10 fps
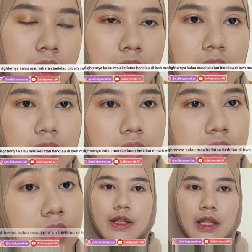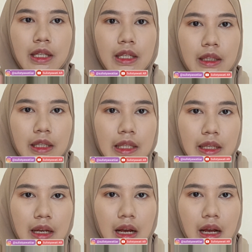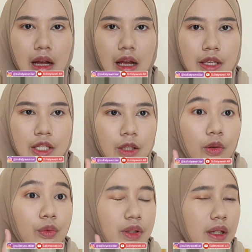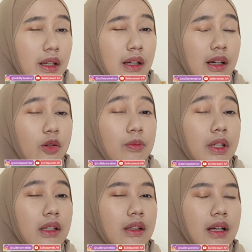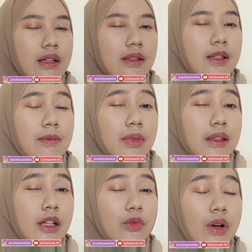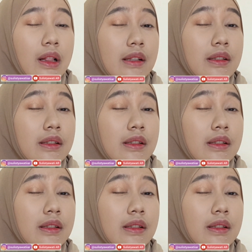kelihatan sih Oke, ya, jadi ini dia eyeshadownya aku bikin kayak simple natural